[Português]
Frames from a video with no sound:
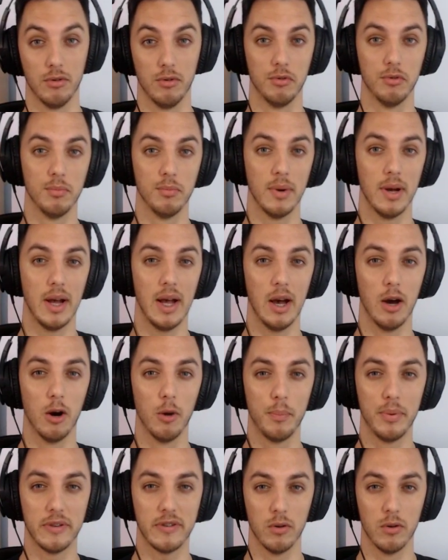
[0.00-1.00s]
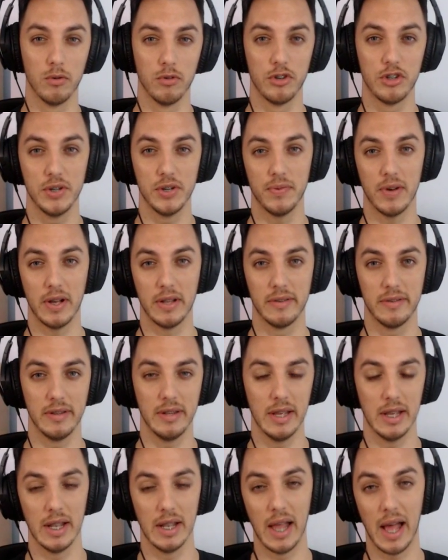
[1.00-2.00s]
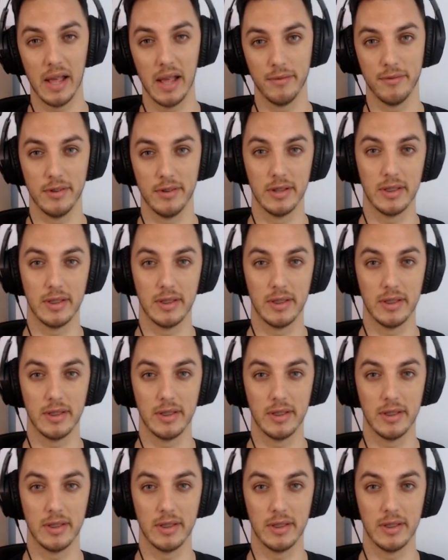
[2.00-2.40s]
Uma opção de fazer live